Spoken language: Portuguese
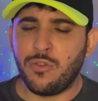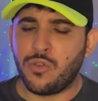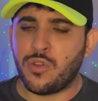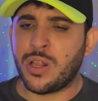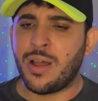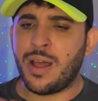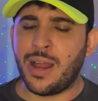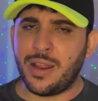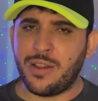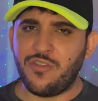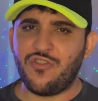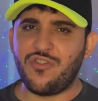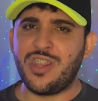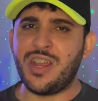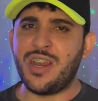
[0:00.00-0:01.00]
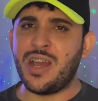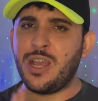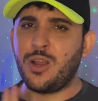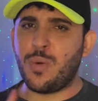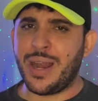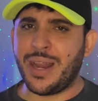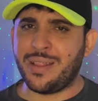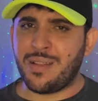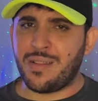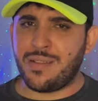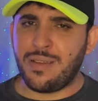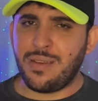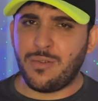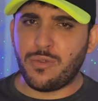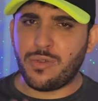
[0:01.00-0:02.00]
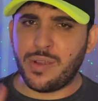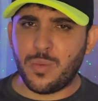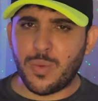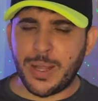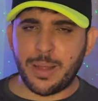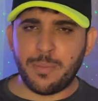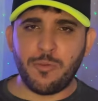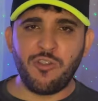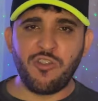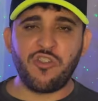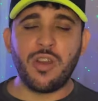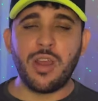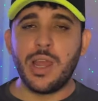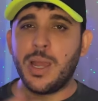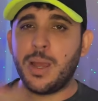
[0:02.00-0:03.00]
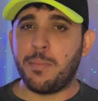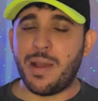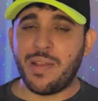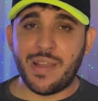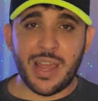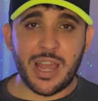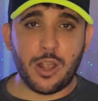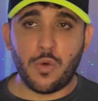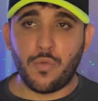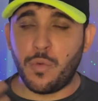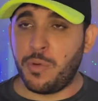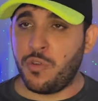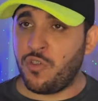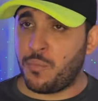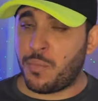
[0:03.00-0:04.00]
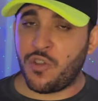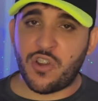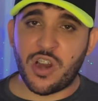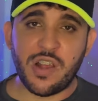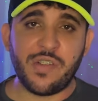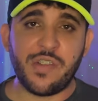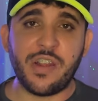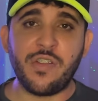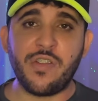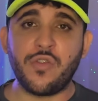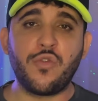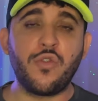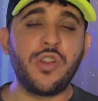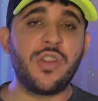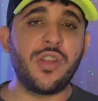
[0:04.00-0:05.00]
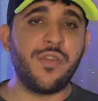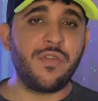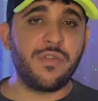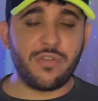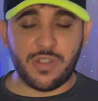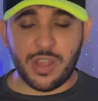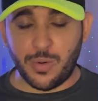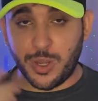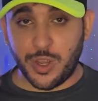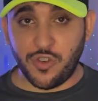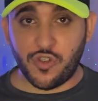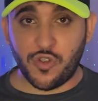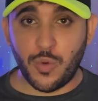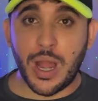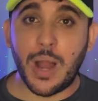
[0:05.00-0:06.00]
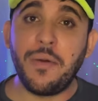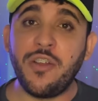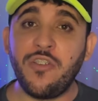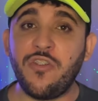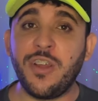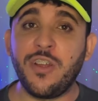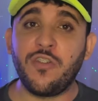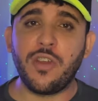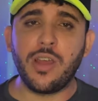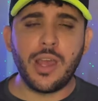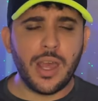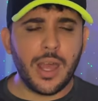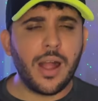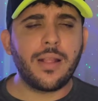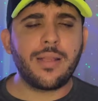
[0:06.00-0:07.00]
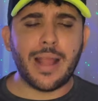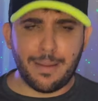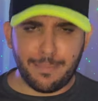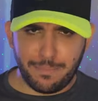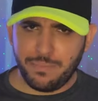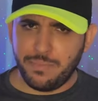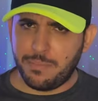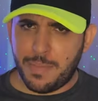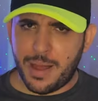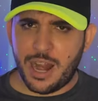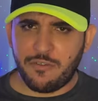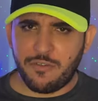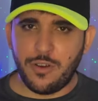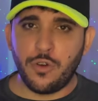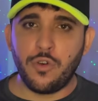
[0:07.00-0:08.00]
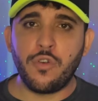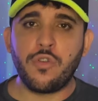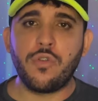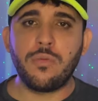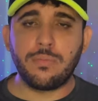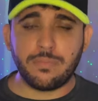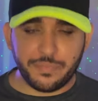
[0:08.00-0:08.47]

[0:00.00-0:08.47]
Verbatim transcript: No total ela teria aí 45, 50 minutos, mas aí a Record foi pedindo para tirar as cenas e eu fui ter, tendo que enxugar o edit Tá maravilhoso.